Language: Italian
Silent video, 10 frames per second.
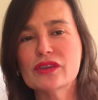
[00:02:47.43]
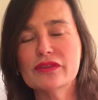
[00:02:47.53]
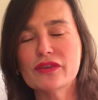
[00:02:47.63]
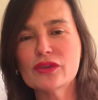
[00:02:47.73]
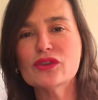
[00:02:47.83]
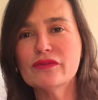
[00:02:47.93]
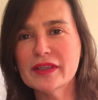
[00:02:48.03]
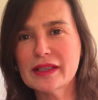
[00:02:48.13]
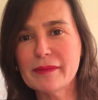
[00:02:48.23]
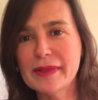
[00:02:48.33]
di
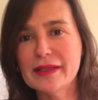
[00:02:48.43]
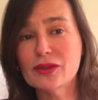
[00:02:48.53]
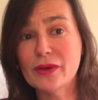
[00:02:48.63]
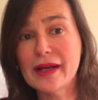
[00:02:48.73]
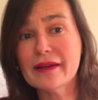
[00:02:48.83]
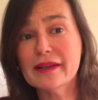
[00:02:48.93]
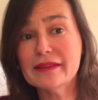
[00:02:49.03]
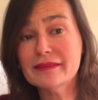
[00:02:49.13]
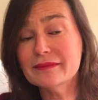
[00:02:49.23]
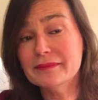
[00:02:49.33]
fotoinvecchiamento e
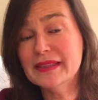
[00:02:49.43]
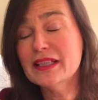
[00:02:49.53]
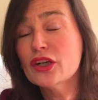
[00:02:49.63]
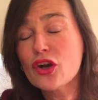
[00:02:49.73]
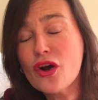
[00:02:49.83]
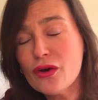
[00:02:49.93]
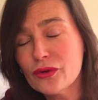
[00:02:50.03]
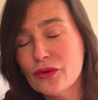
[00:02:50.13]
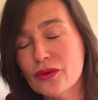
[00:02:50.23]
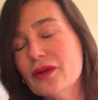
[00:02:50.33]
anche di
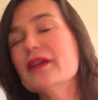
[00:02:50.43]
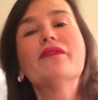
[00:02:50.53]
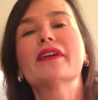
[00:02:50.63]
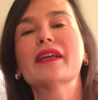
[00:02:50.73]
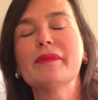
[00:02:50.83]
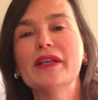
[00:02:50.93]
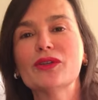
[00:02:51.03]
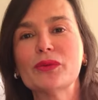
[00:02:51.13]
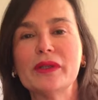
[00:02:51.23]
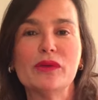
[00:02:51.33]
crono
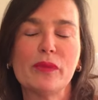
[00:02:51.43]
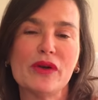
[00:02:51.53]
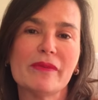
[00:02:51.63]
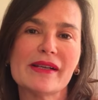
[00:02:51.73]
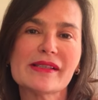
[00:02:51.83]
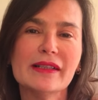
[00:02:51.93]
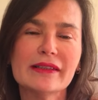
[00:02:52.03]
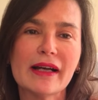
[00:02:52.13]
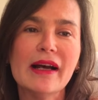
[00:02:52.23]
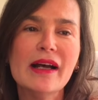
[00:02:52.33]
invecchiamento, quindi un po' in base
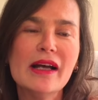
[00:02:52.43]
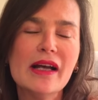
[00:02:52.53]
all'età,